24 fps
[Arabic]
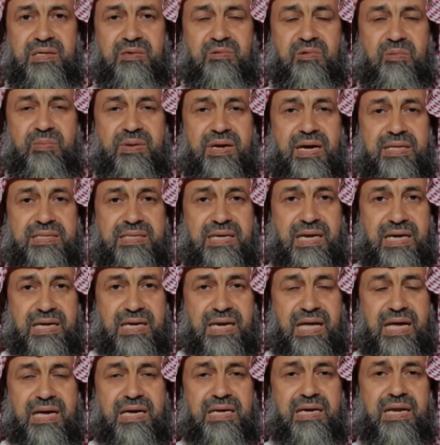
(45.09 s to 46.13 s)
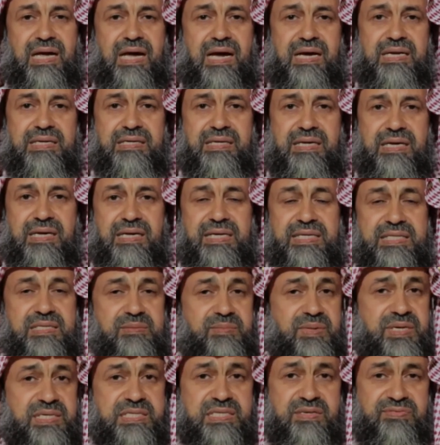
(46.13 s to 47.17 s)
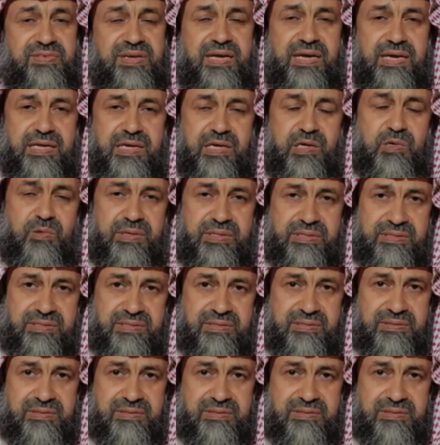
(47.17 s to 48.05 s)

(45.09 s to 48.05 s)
وبهذه الأخلاق العالية اللي تميز فيها أهل الكويت